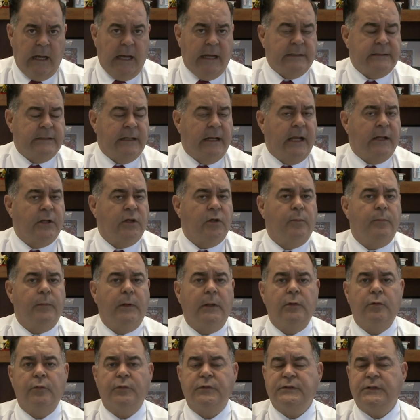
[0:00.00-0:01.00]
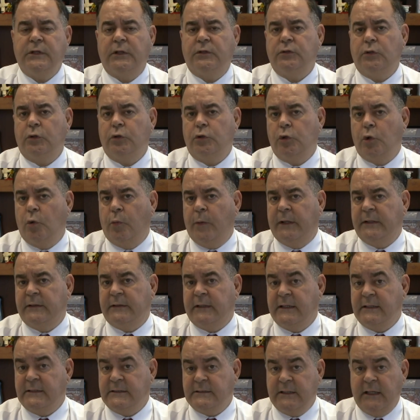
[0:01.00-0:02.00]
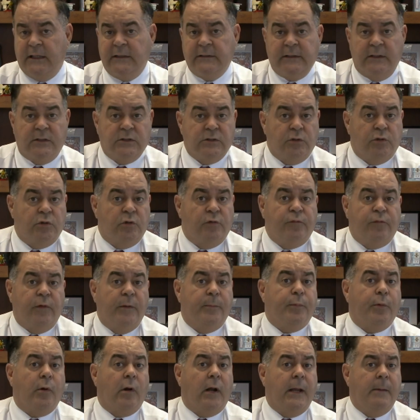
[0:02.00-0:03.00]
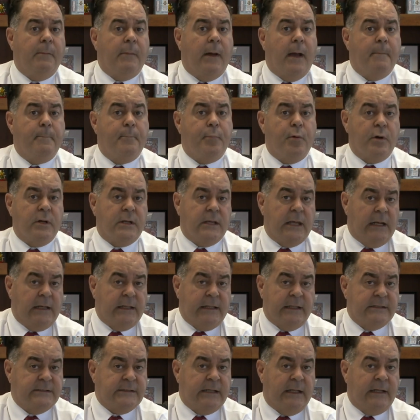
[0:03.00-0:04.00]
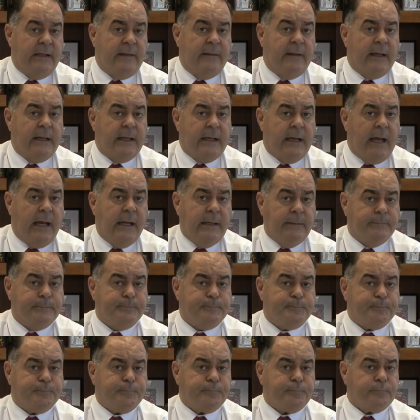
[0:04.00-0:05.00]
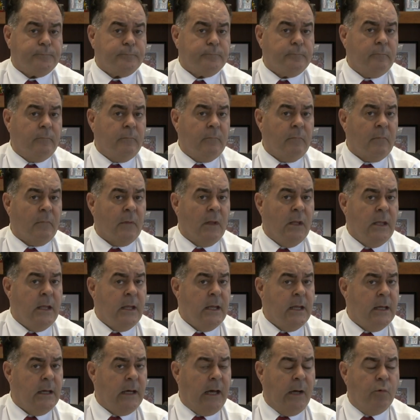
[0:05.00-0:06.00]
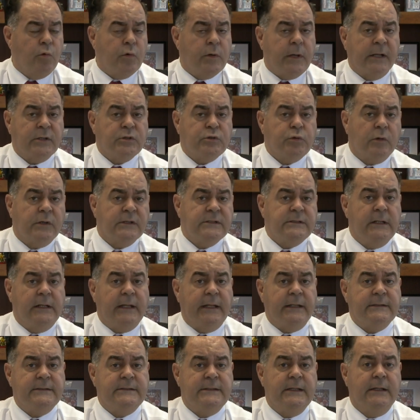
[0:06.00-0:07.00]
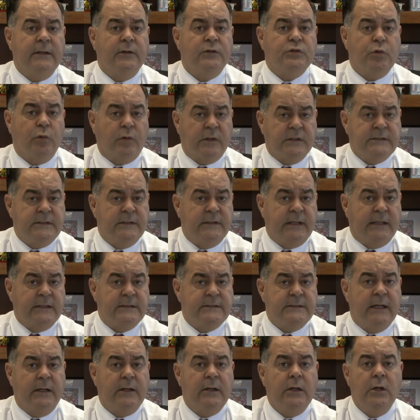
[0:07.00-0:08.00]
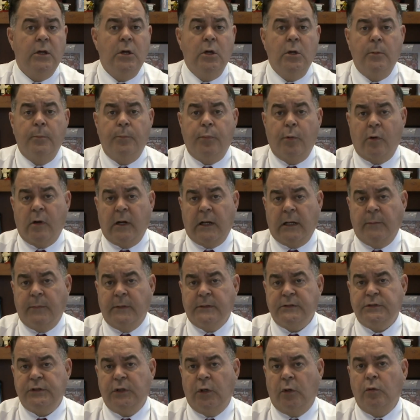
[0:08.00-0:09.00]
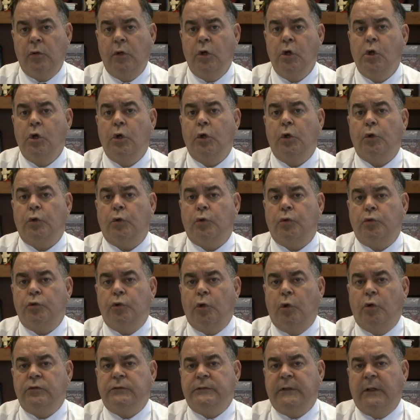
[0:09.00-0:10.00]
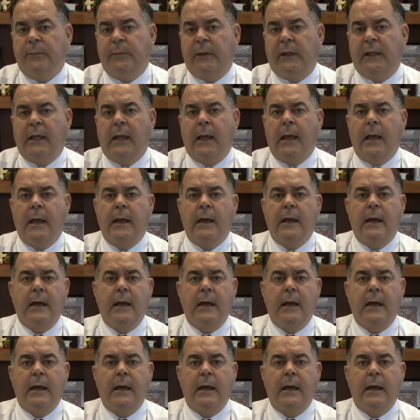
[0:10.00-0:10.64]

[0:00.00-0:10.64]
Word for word: Hasta el año 1997 eso no fue problema, porque el que salía de acá a buscar su residencia, su residencia por reclamación no tenía